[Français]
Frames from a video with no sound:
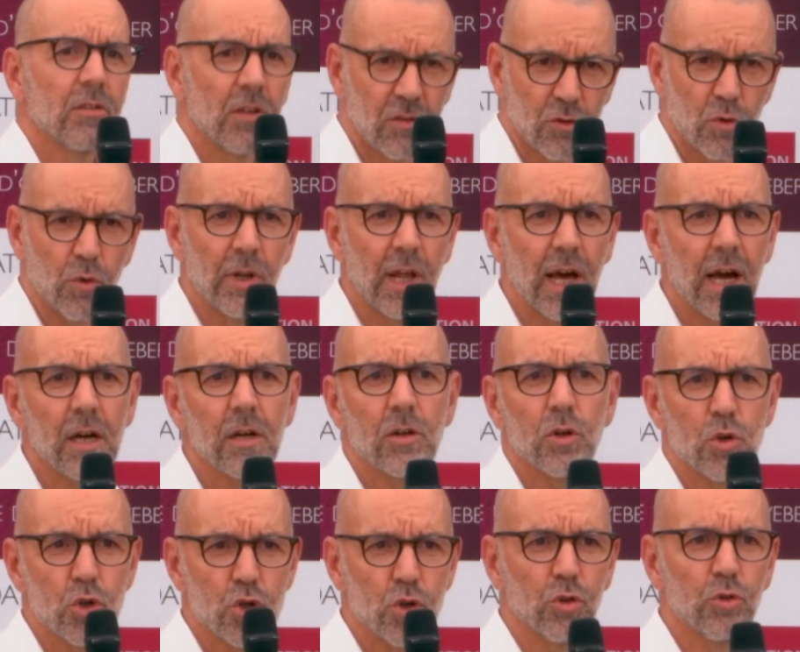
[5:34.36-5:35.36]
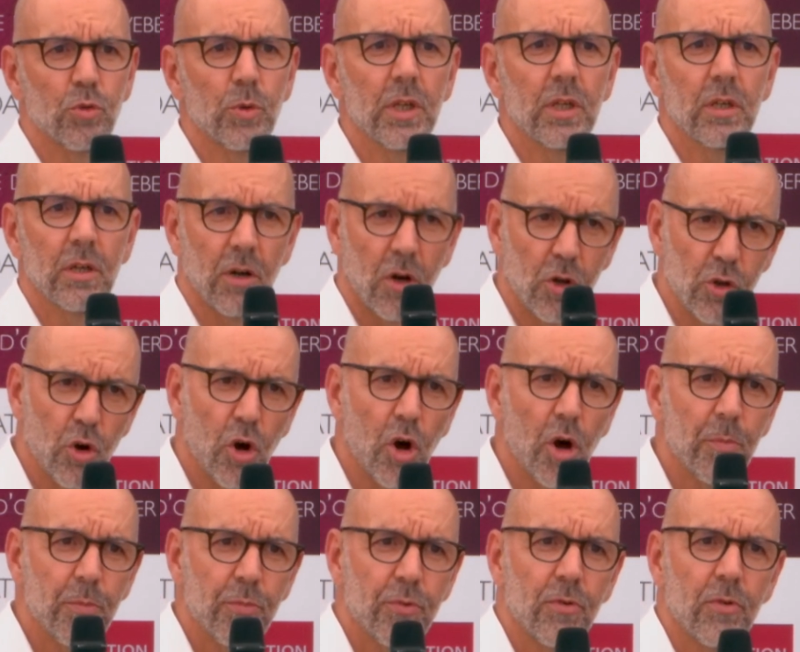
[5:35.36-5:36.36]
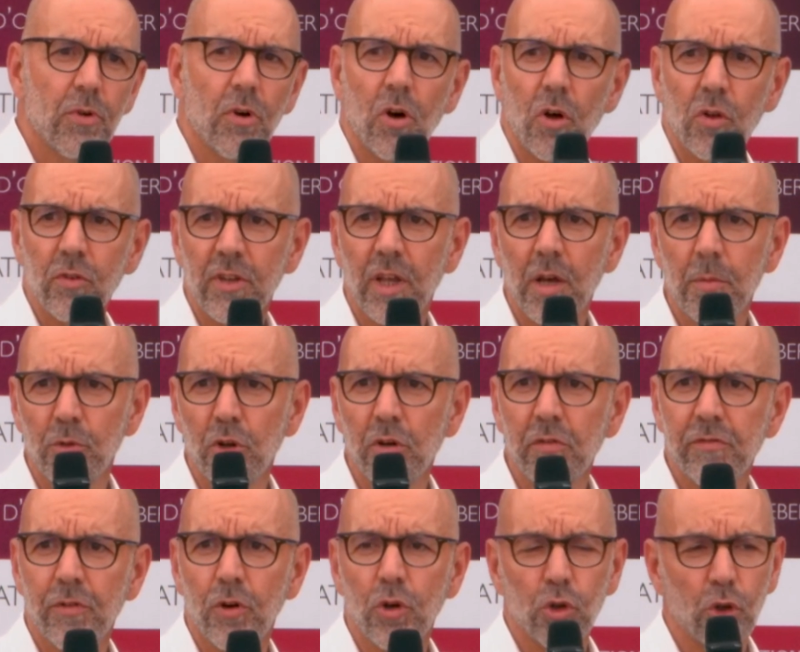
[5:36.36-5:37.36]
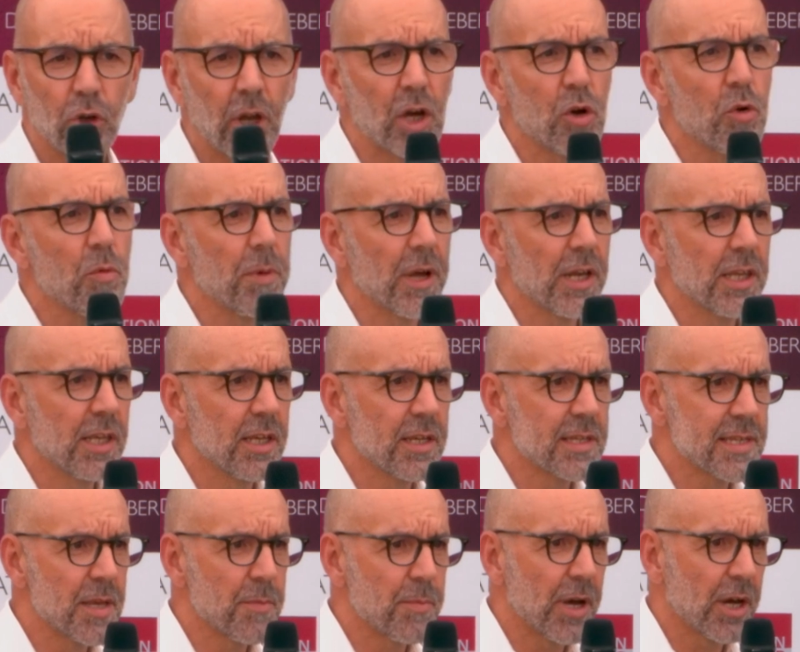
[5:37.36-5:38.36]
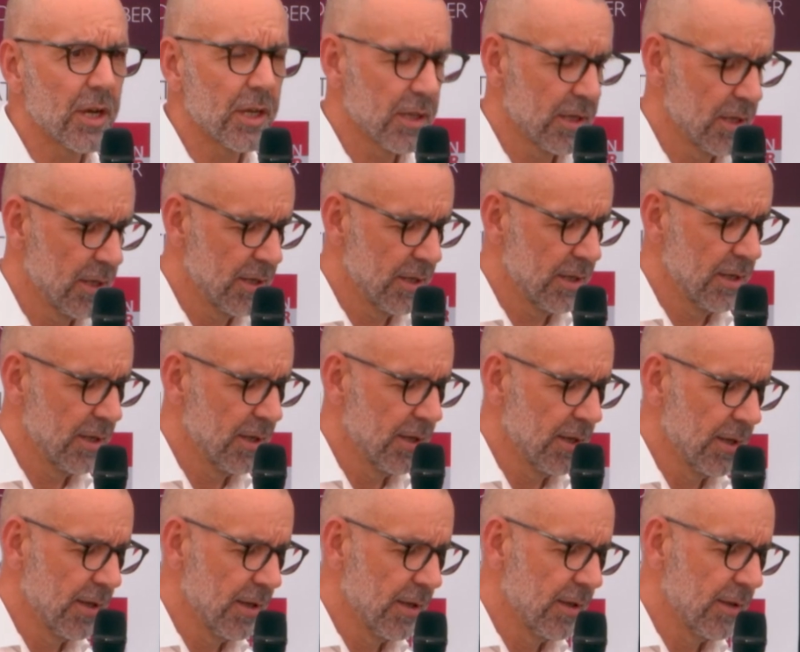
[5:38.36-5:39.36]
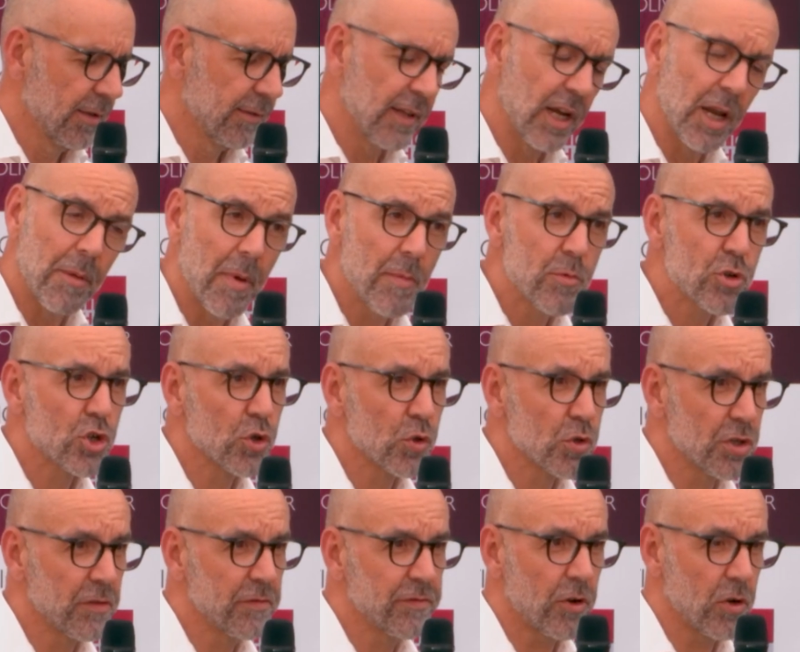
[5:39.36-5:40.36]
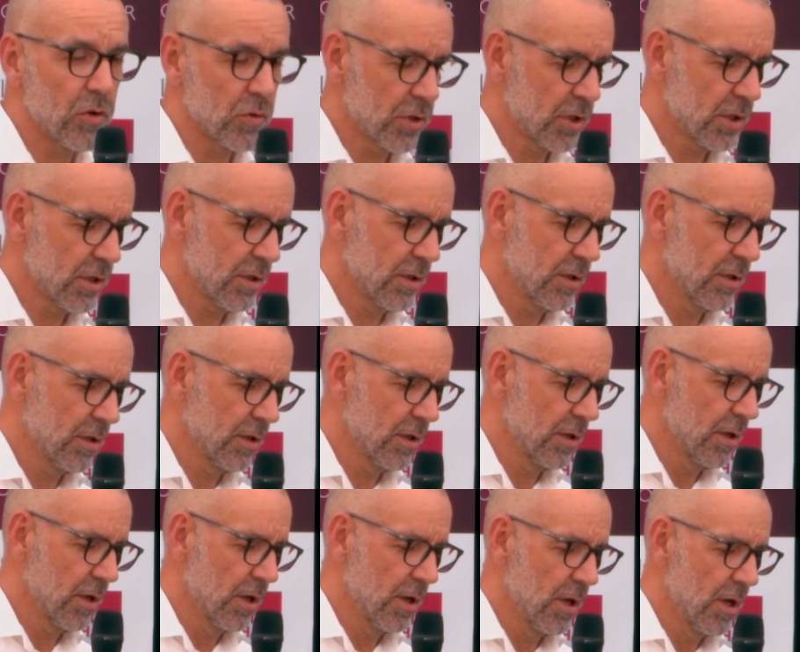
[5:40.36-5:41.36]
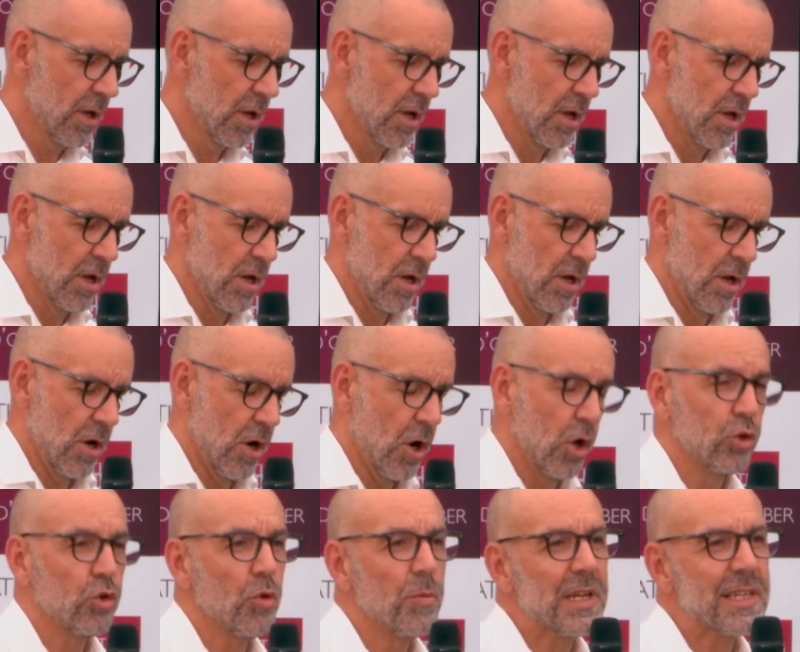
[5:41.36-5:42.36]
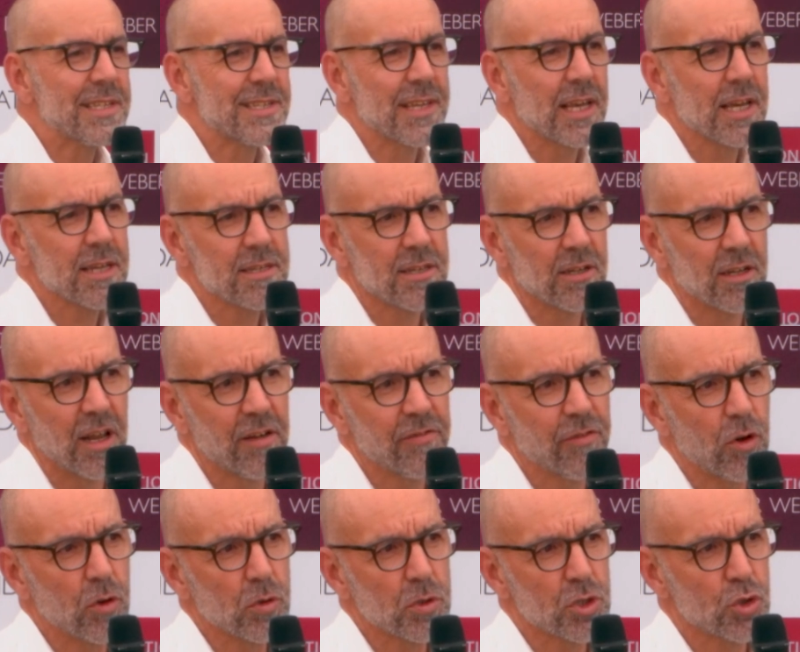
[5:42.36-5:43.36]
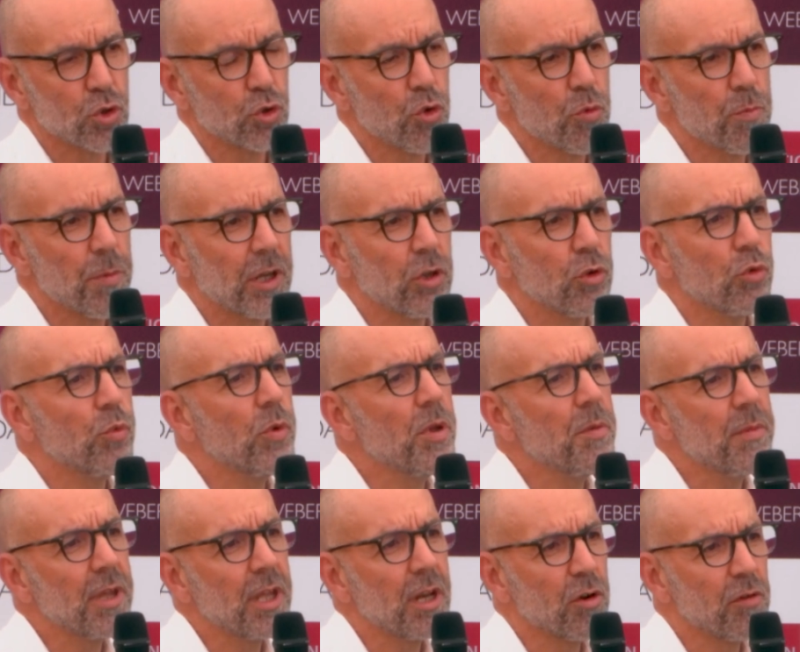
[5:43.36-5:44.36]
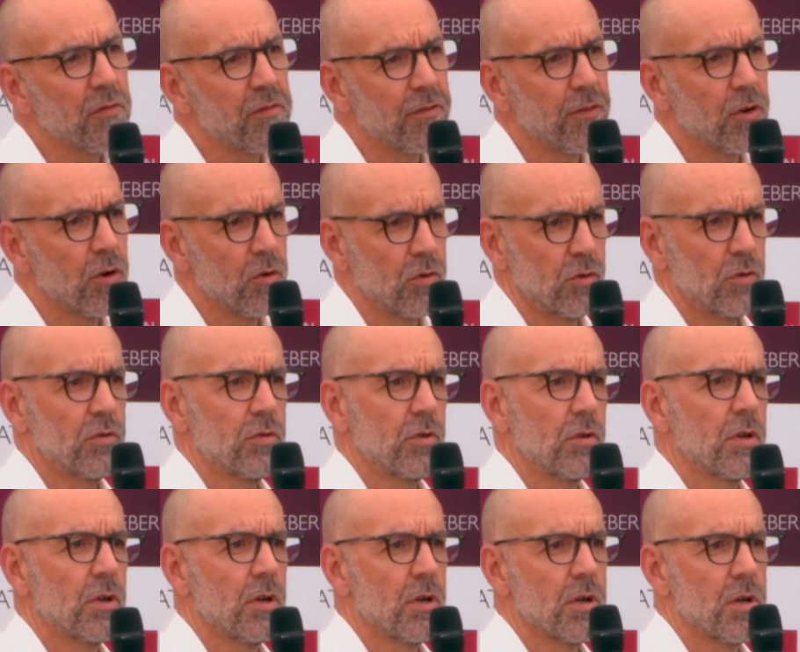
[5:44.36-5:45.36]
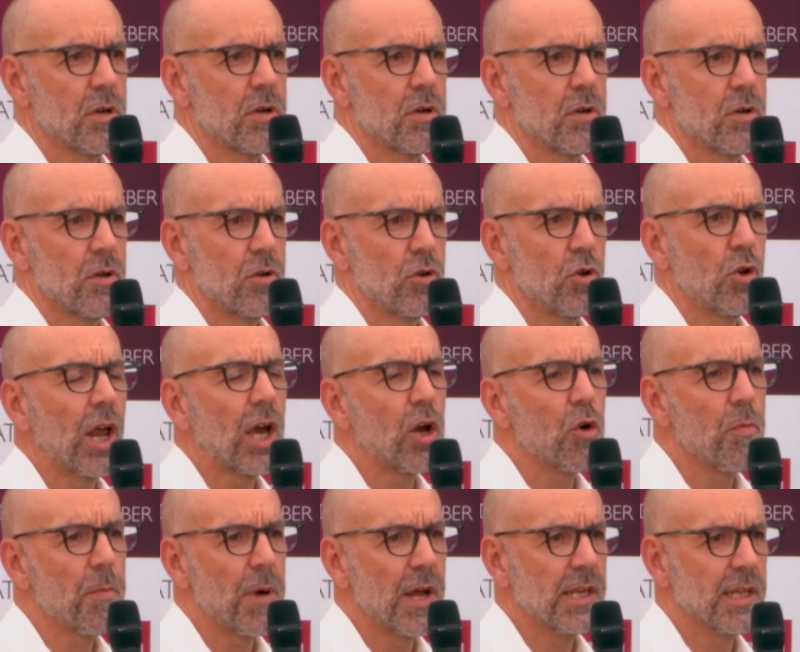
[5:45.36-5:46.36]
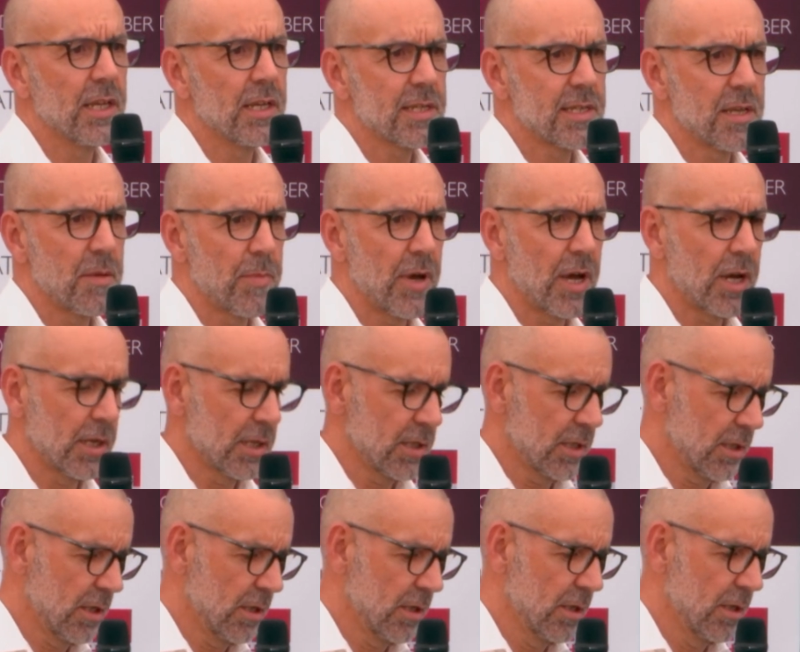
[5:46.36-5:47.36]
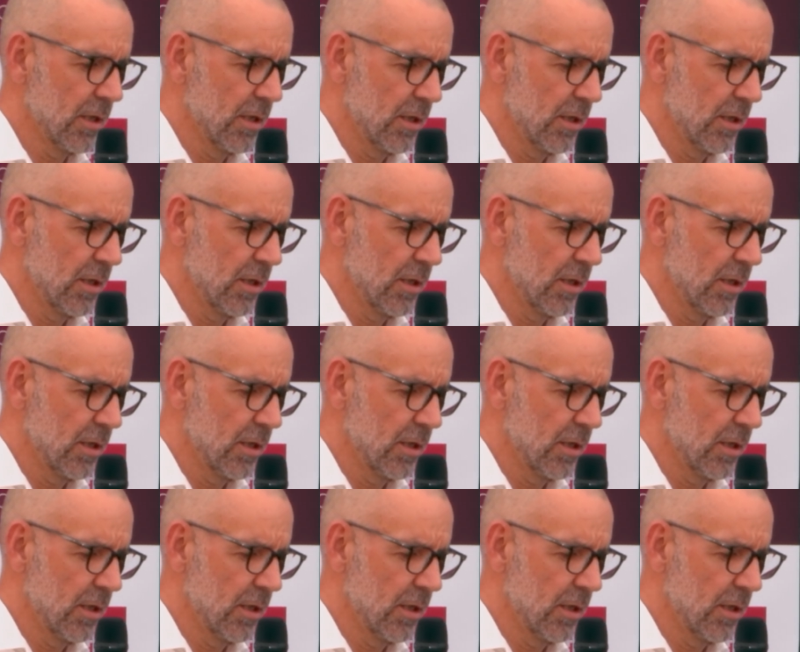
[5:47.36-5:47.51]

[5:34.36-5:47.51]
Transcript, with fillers: C'est ce qu'on a aujourd'hui en Europe en termes d'enfants non accompagnés séparés. C'est la même chose en France. En 2016, la France s'occupait de 8 000 enfants euh, non accompagnés séparés.